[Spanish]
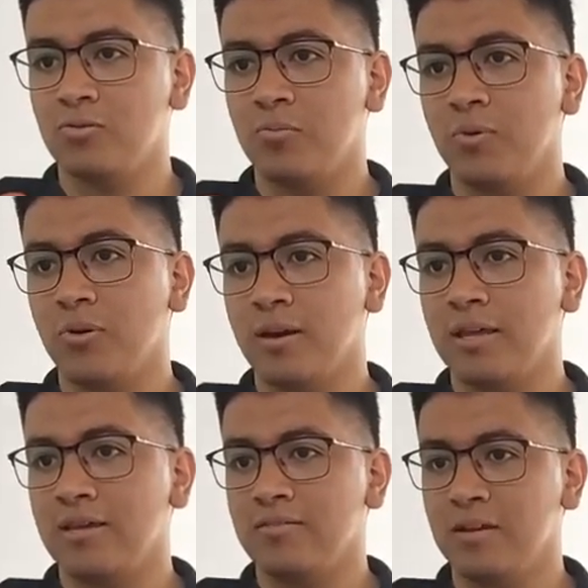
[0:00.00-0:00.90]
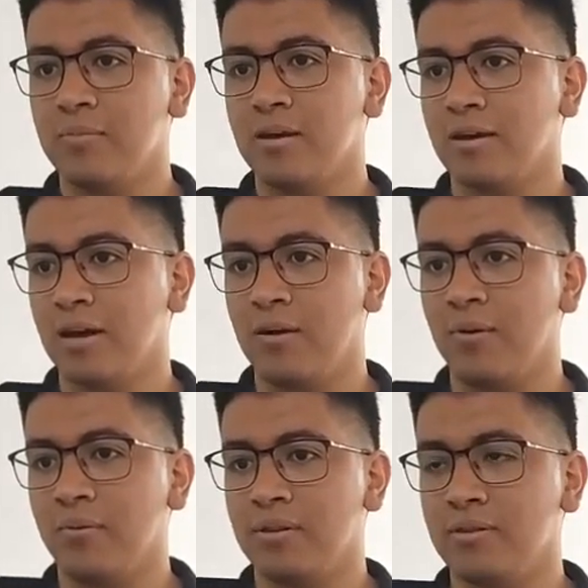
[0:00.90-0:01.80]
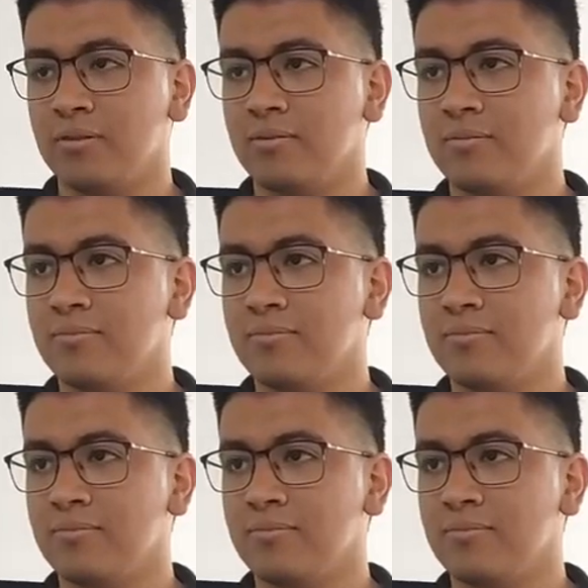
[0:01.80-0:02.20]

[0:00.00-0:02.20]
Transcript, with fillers: supo qué decirme en cada momento.